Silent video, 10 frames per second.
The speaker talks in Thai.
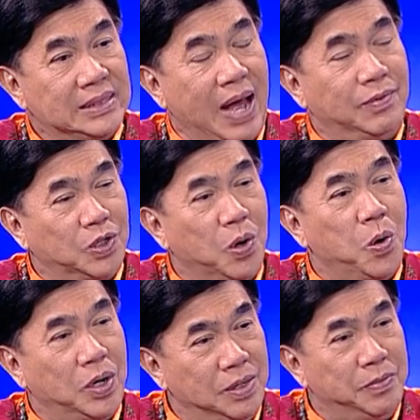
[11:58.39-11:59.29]
ถามว่าสองค
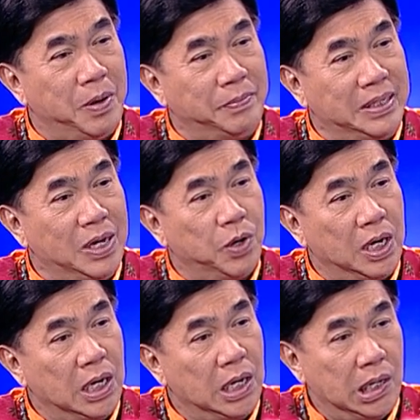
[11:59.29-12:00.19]
นนี้มีความผิดเท่ากัน
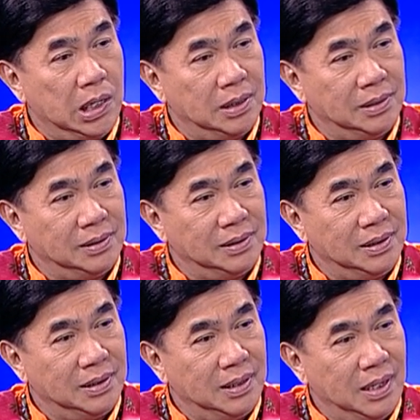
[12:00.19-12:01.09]
ไม่ค
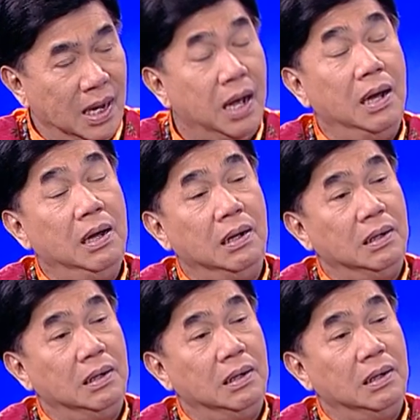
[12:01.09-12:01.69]
วรนะฮะเออ